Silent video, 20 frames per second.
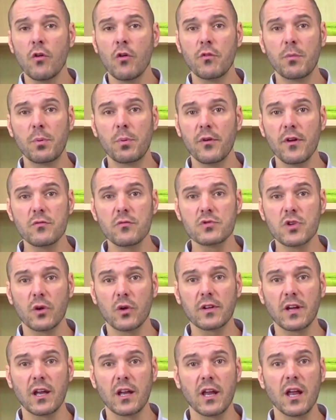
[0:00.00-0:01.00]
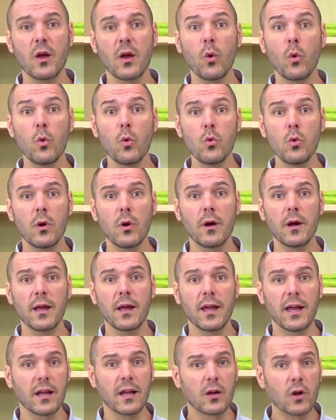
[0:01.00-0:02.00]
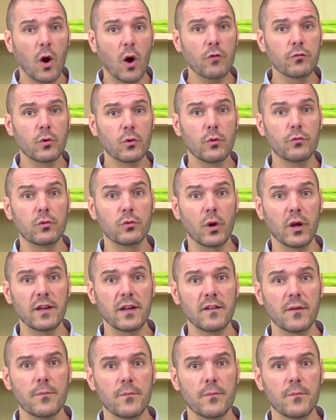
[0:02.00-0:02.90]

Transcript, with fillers: Vous pouvez vous entraîner où et quand vous le voulez.